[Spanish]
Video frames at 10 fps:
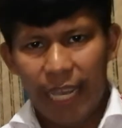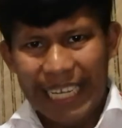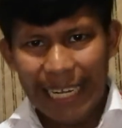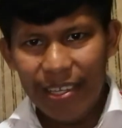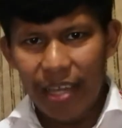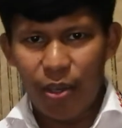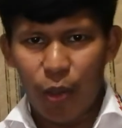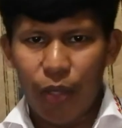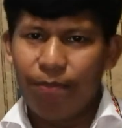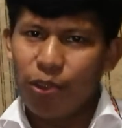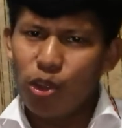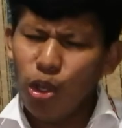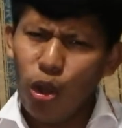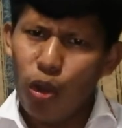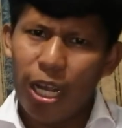En el día de hoy,
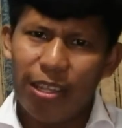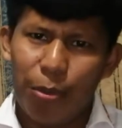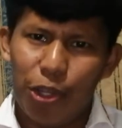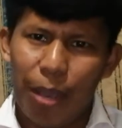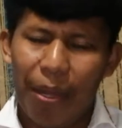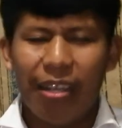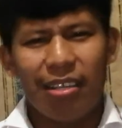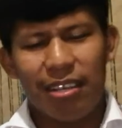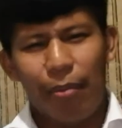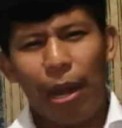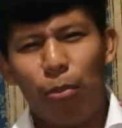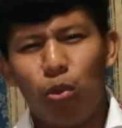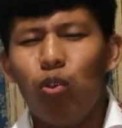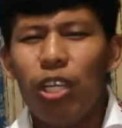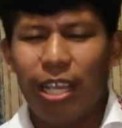todos los nativos de América
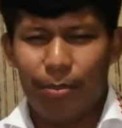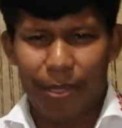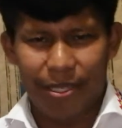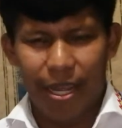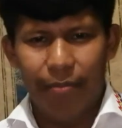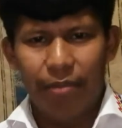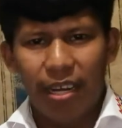celebramos un día especial,